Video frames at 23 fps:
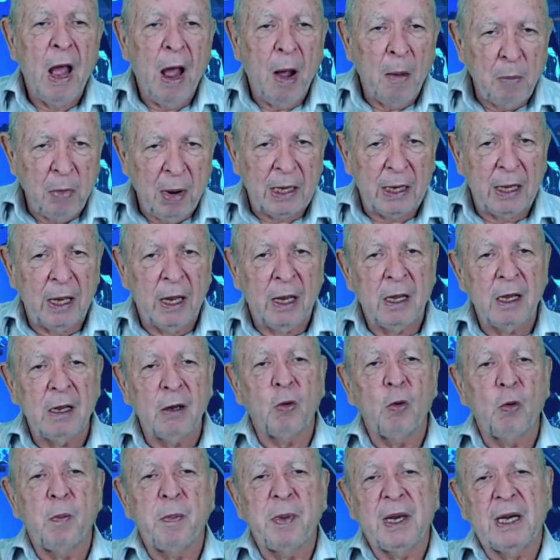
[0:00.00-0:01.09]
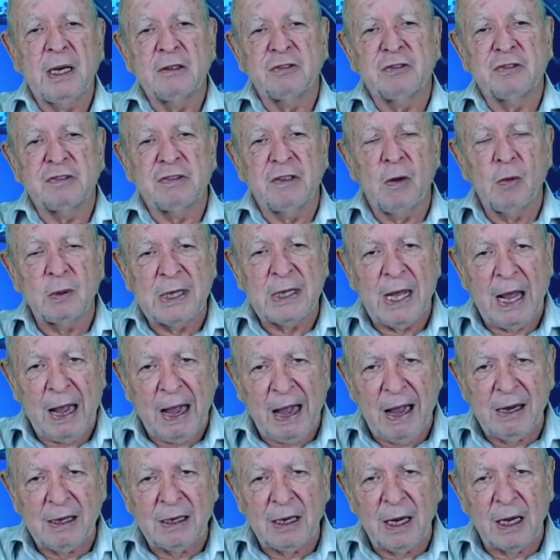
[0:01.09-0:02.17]
para a recuperação da
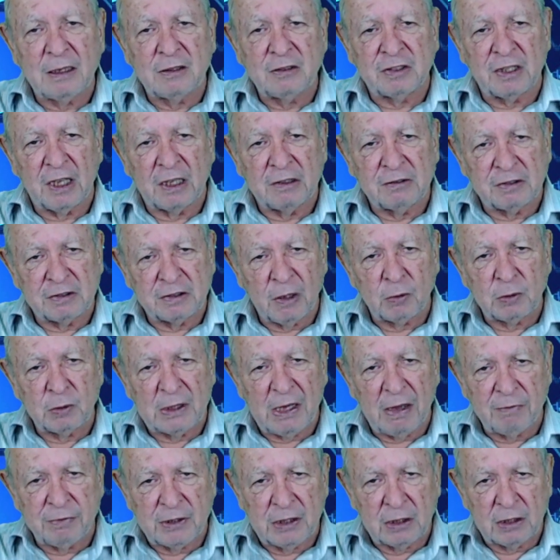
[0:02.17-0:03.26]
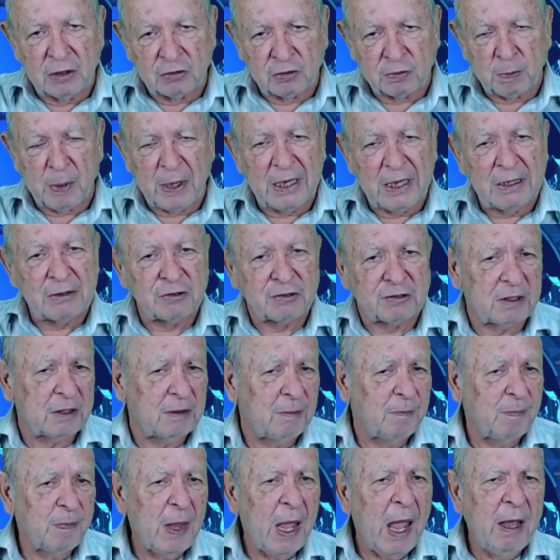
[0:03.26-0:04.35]
canalização da via expressa,
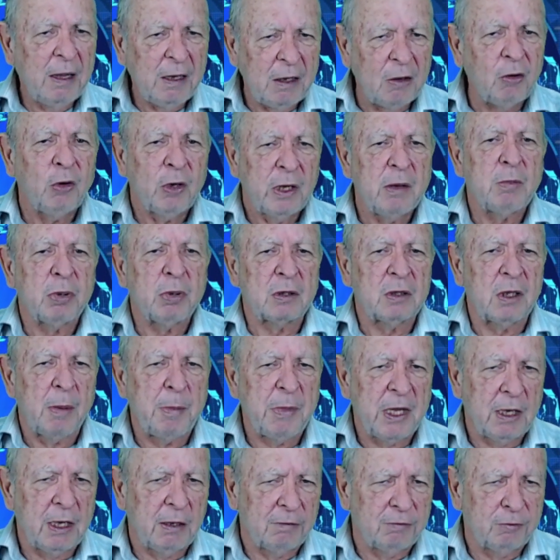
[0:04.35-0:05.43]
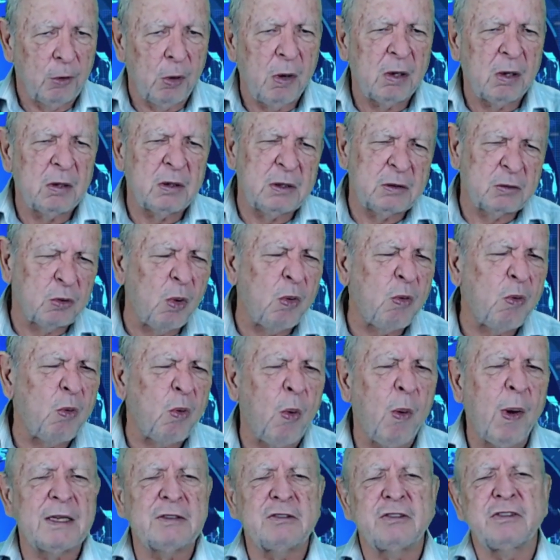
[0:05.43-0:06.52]
eu lembro da minha avó, então
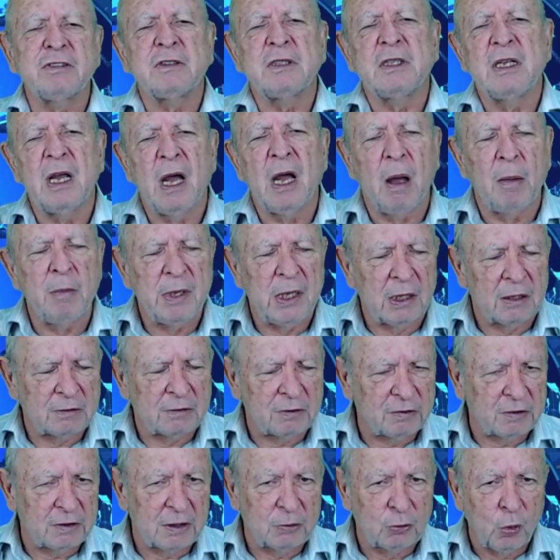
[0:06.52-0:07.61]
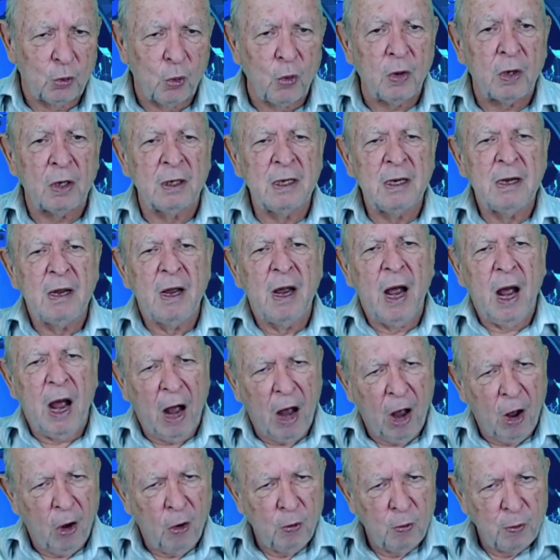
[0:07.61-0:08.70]
quase que ameaçador,
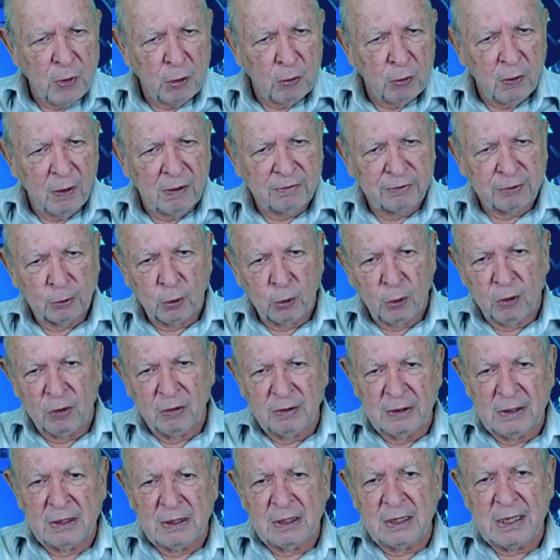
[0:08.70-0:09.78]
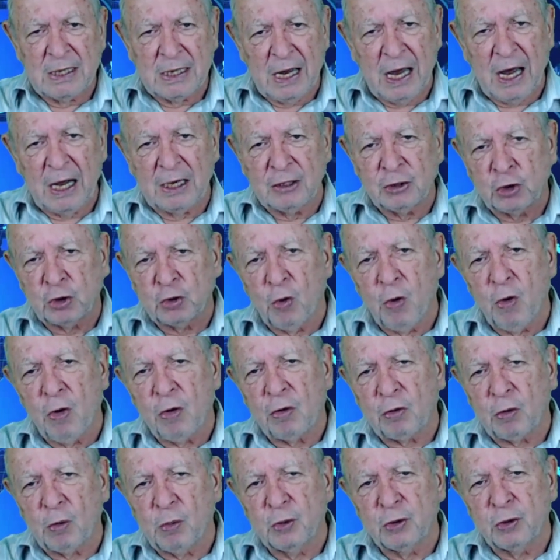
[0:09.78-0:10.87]
ao meu avô.
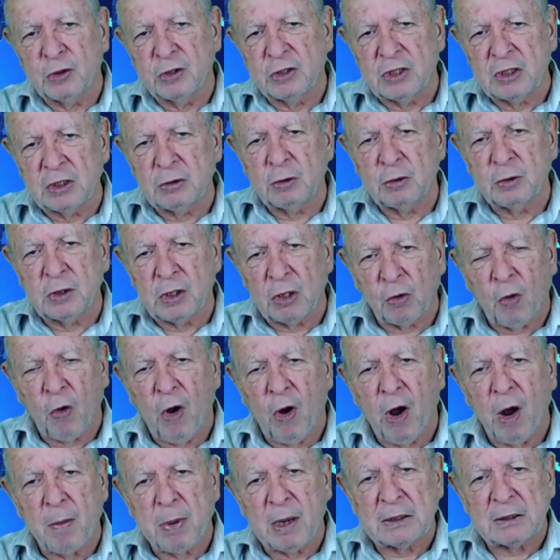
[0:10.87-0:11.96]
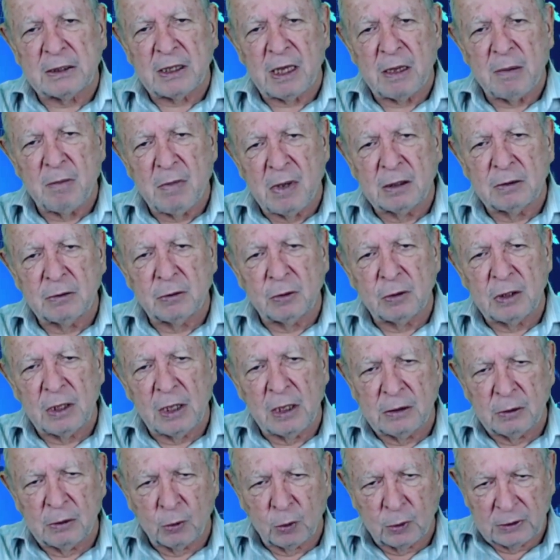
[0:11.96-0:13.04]
Cachorro mordido de cobra tem medo de
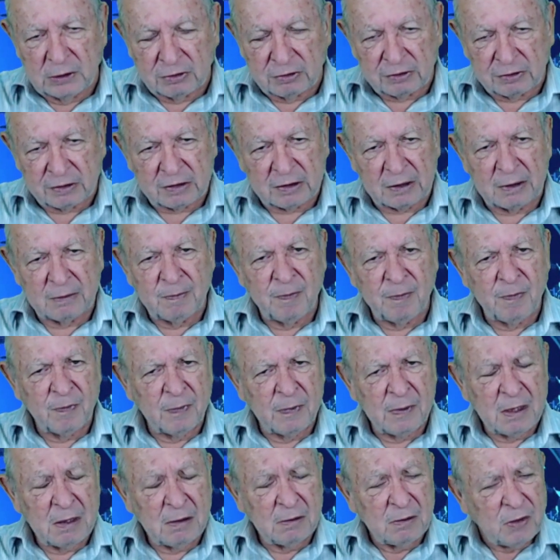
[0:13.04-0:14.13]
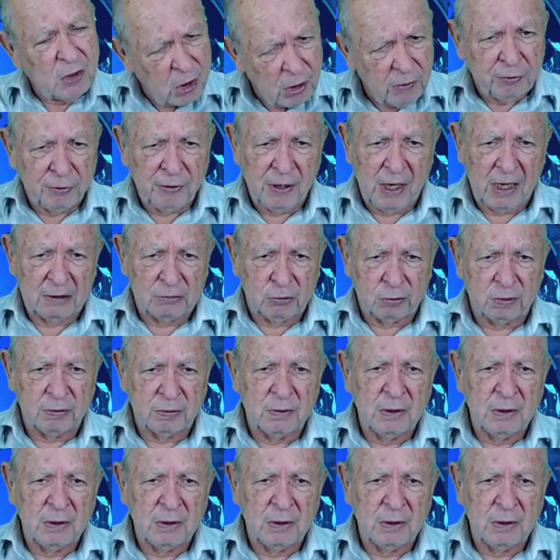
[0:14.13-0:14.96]
linguiça. De fato,